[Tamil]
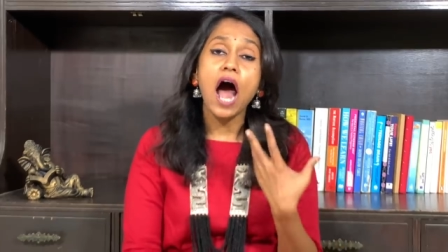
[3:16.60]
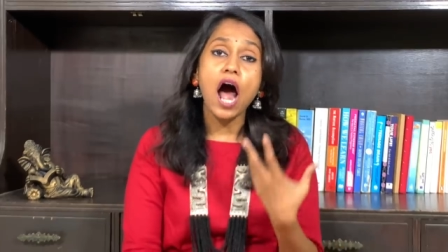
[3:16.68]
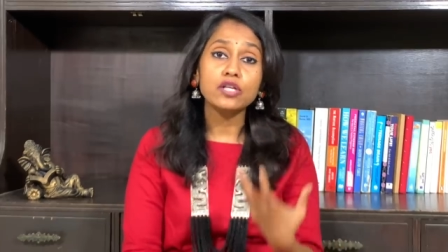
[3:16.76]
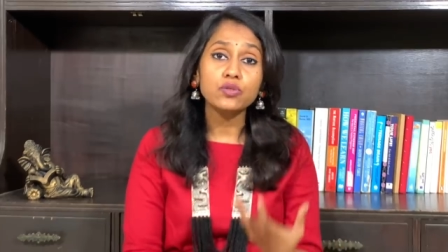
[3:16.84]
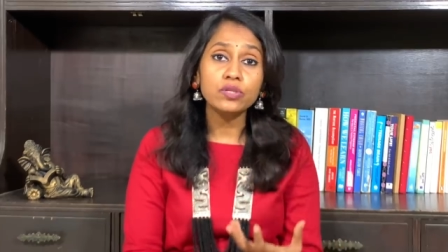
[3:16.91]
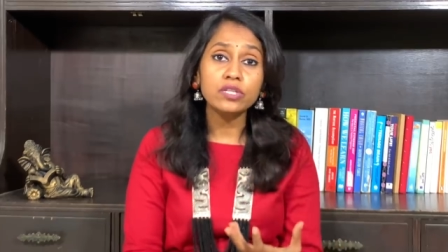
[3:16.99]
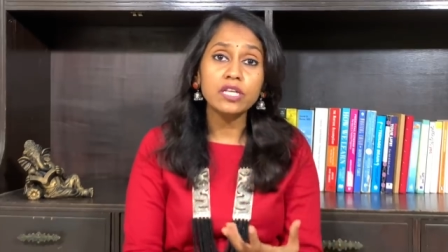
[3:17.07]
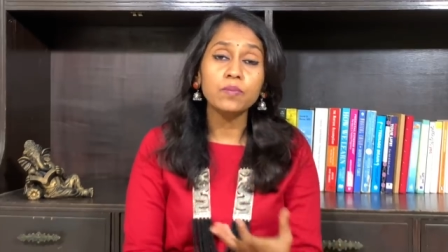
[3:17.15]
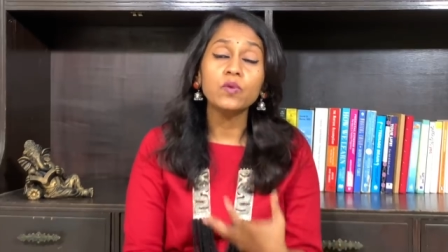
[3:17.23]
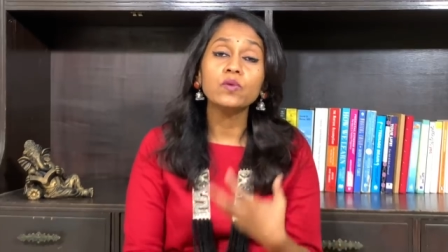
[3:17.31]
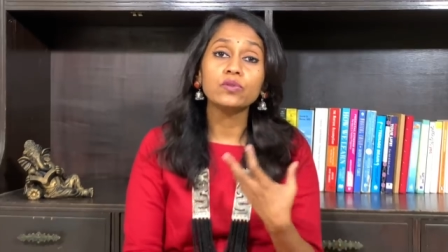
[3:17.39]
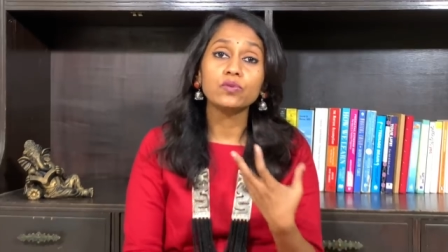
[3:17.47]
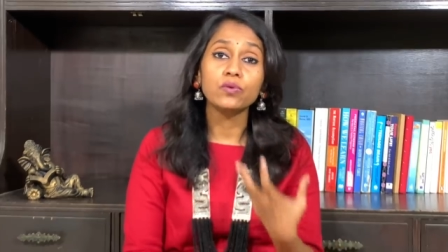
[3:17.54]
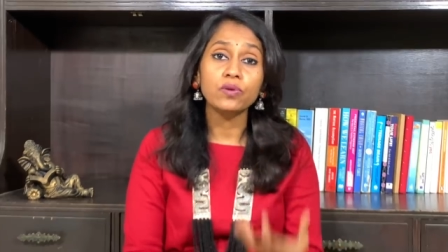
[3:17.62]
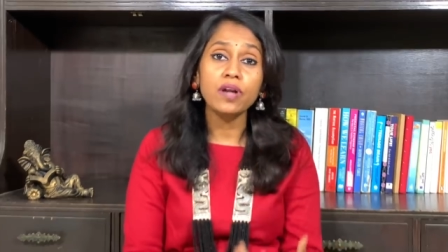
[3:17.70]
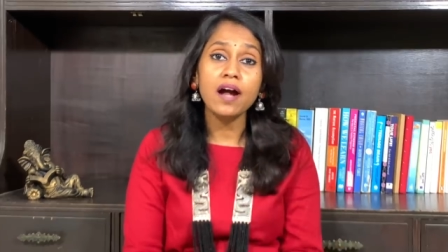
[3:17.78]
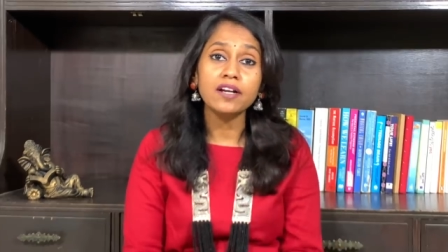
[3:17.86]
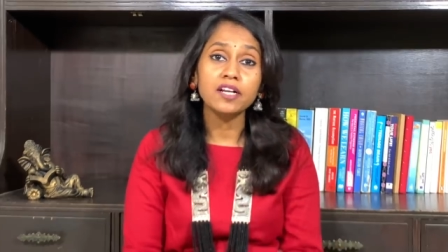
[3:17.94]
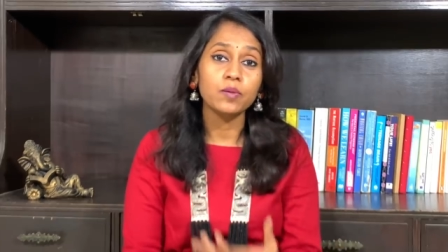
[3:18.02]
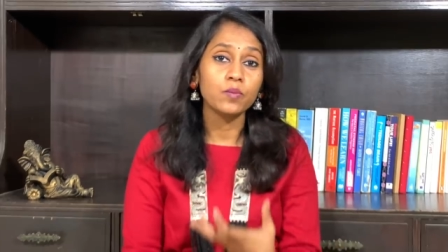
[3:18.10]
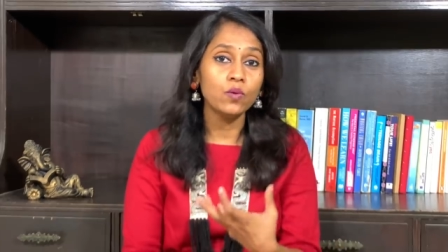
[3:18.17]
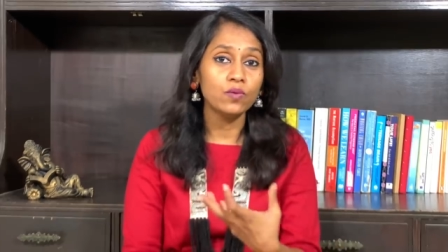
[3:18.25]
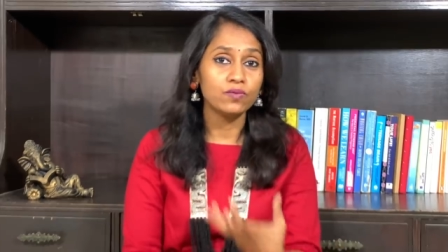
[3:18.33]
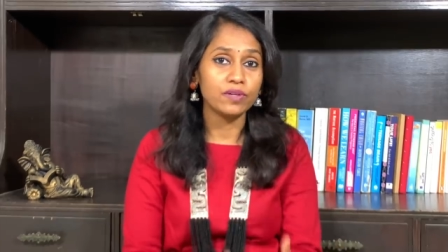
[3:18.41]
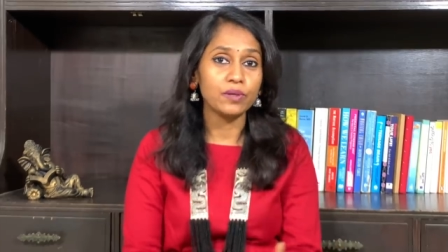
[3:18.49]
அசுத்தமும்
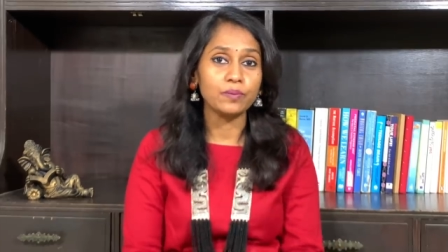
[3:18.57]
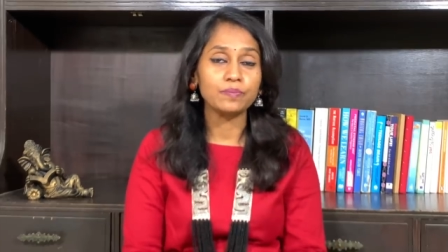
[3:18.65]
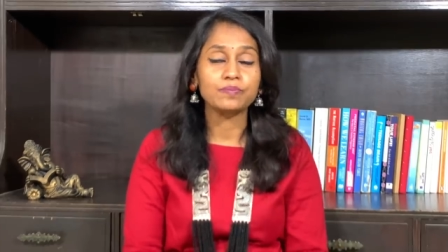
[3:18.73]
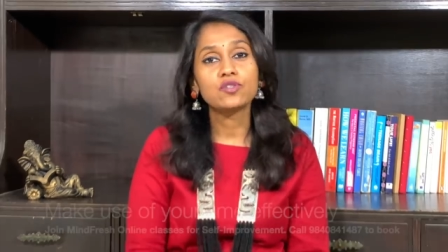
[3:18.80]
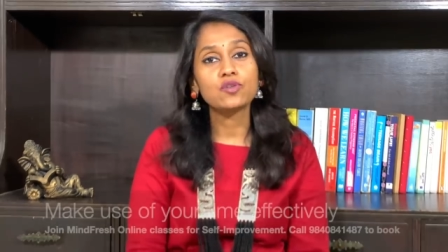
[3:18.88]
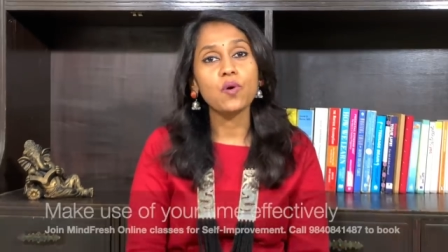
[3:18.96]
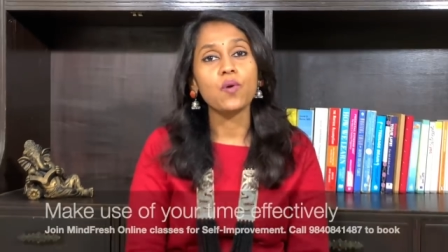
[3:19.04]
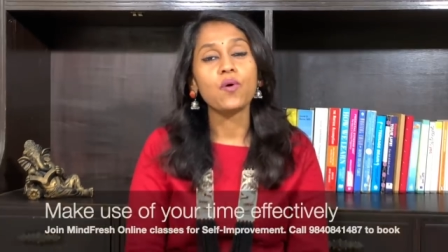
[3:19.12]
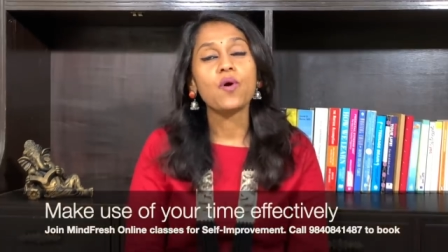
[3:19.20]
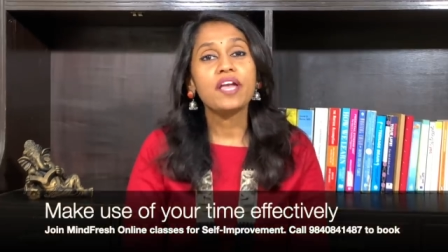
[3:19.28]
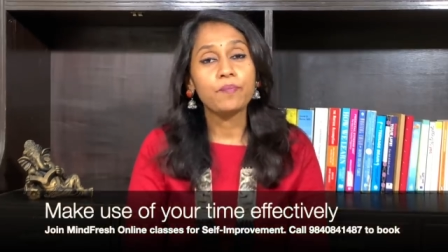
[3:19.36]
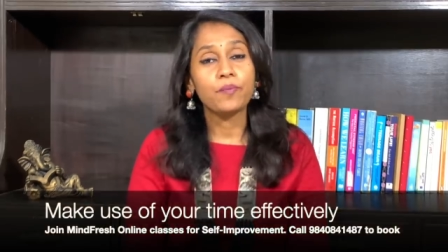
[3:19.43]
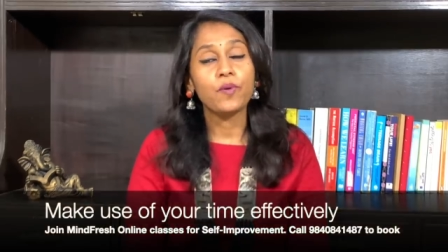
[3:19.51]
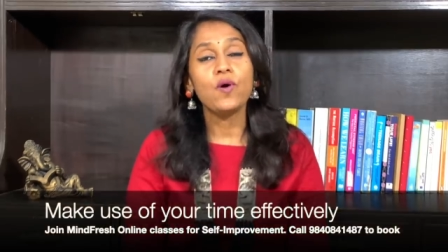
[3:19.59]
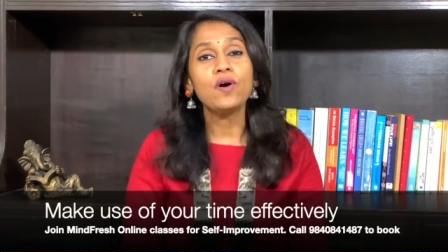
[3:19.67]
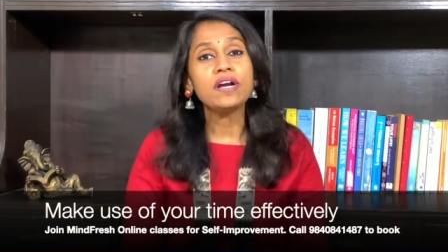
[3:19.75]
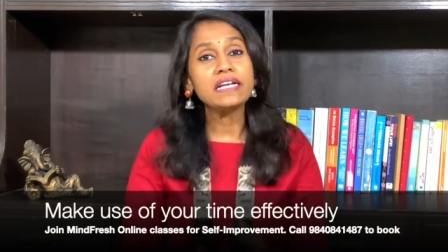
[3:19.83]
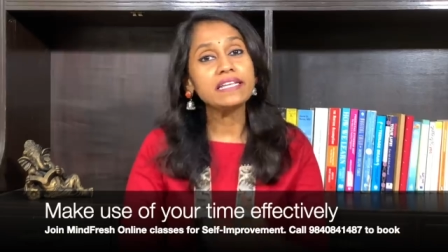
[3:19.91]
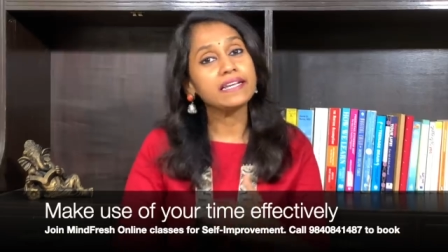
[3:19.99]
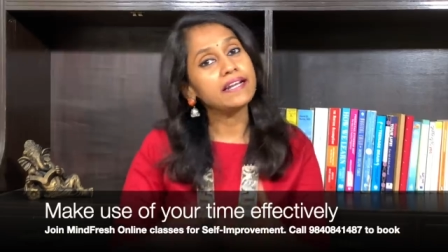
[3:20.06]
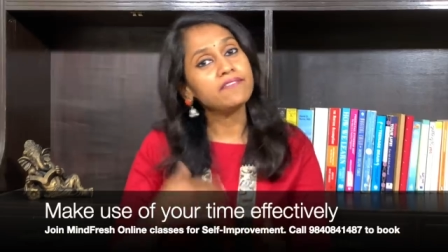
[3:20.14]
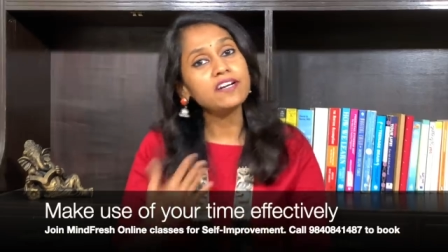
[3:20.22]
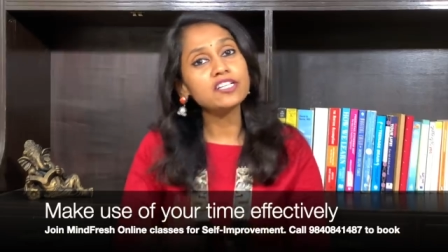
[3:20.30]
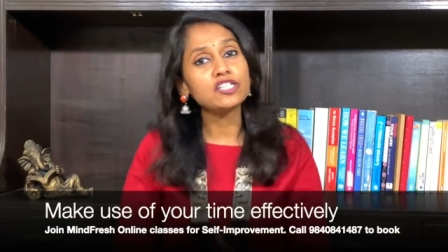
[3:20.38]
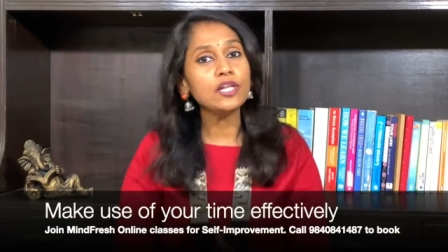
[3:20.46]
துர்நாற்றமும் வரும் சோ இப்போ இது
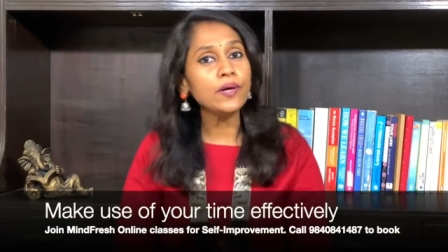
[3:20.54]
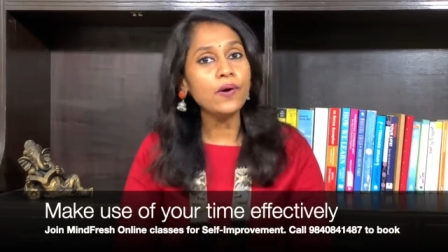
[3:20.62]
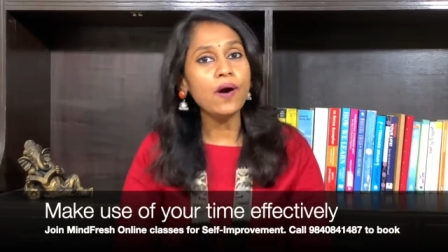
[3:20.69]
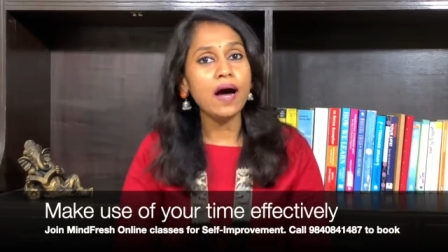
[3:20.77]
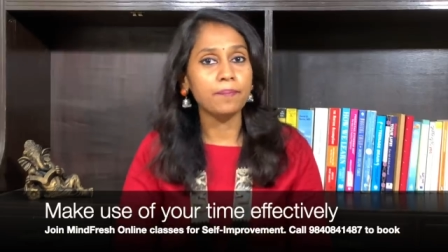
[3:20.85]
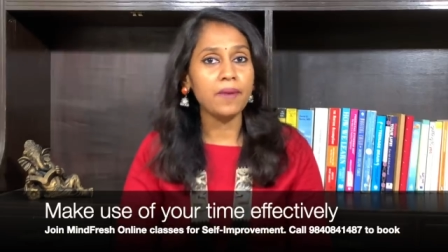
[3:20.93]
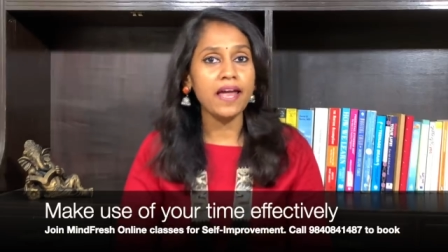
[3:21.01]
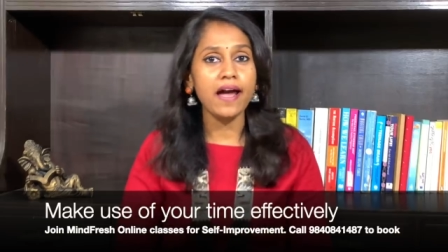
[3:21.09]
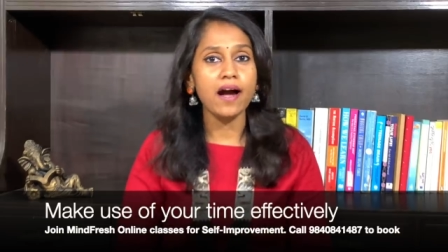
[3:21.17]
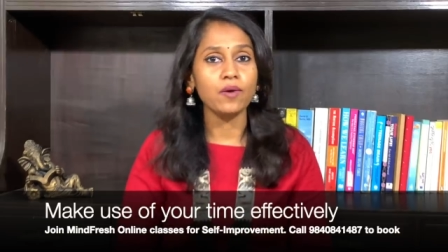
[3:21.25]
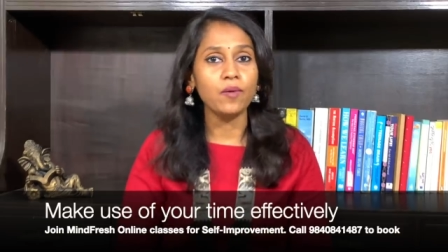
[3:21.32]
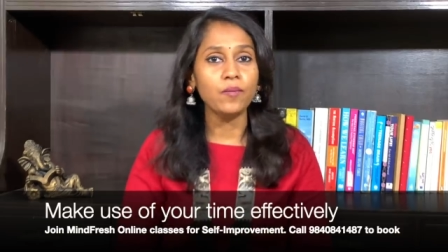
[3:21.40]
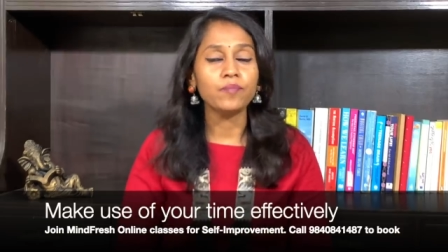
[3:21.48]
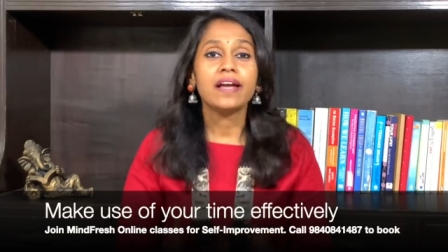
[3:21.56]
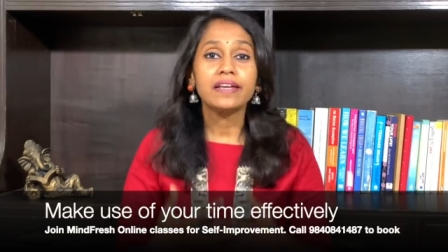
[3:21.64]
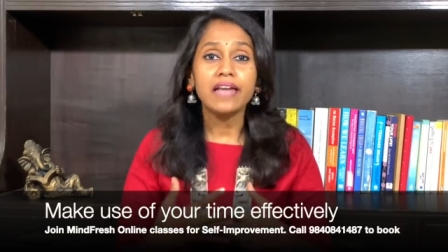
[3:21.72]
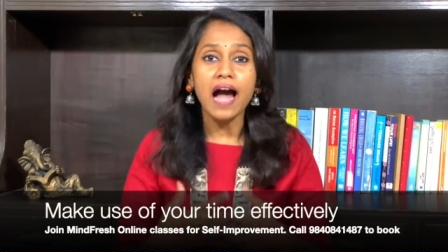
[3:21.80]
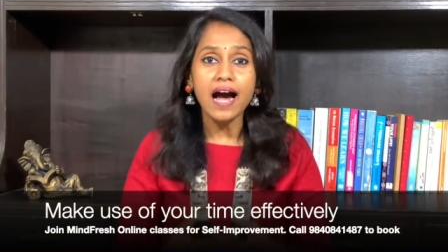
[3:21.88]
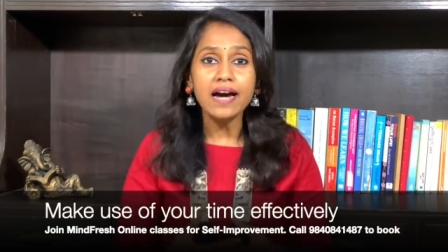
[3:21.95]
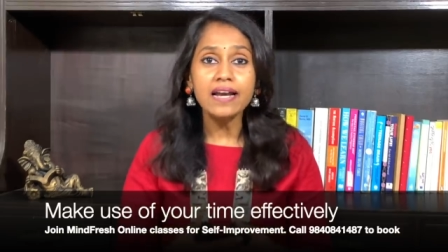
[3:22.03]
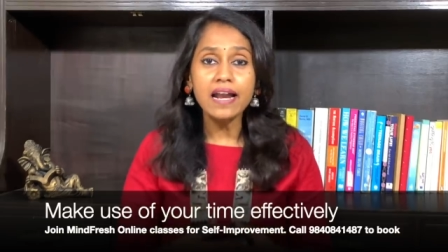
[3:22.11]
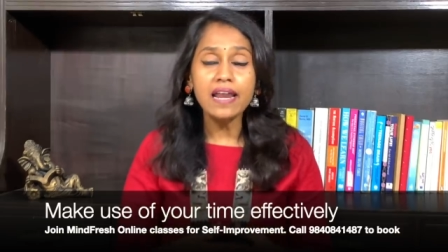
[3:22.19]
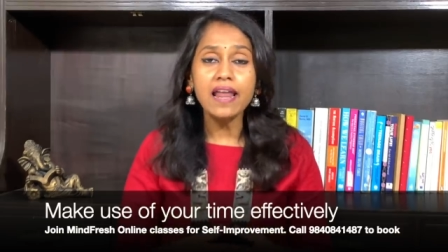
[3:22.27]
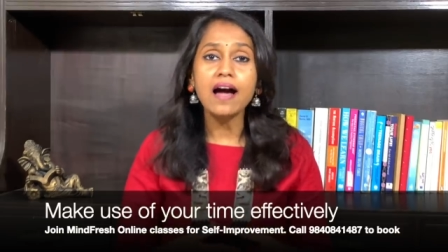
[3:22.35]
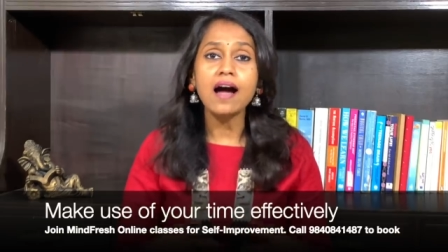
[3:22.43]
ரிவர்ஸ்லயும் அப்ளை ஆகும்
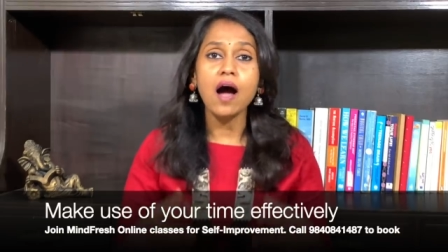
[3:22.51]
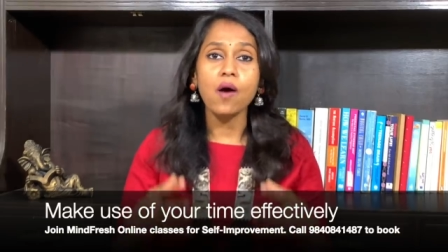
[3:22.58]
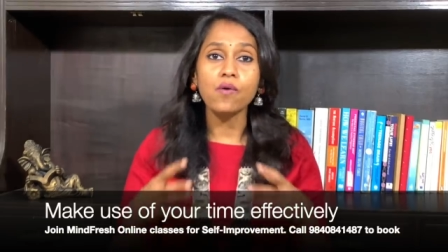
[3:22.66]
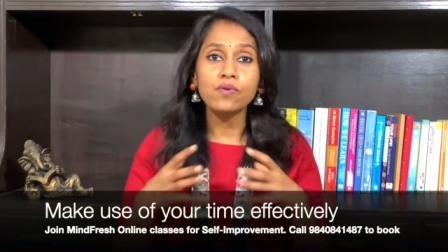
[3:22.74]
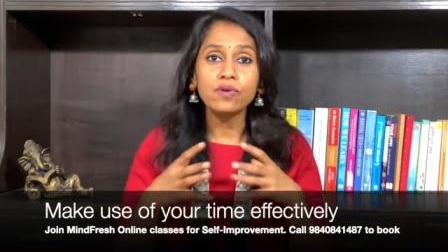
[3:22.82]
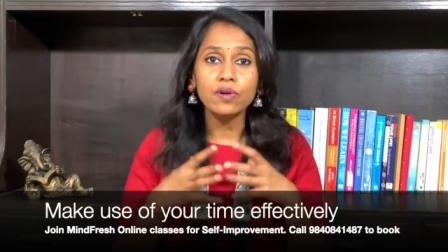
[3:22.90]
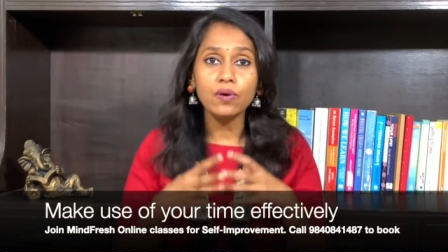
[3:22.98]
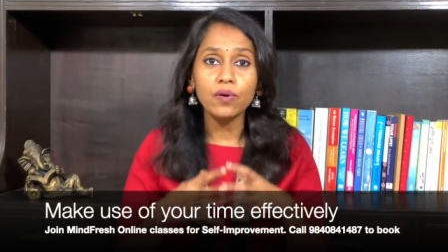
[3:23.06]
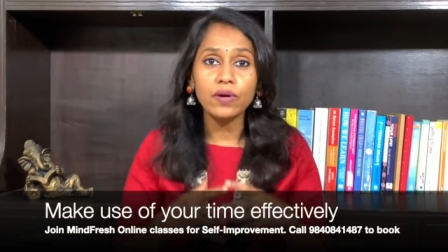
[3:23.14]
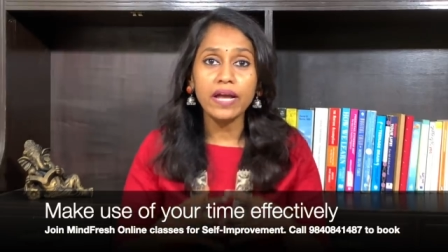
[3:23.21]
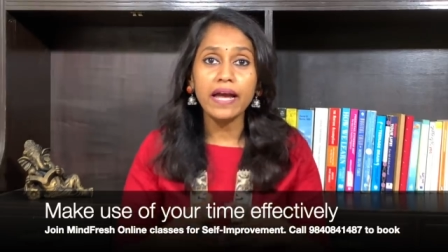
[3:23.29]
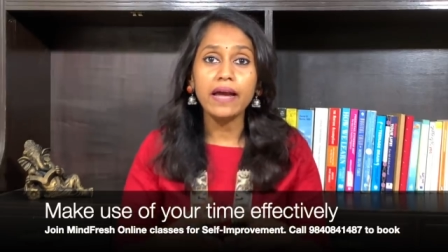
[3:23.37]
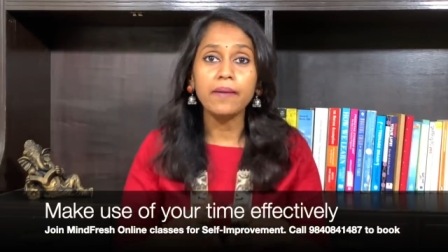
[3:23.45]
யாரெல்லாம் அவங்களோட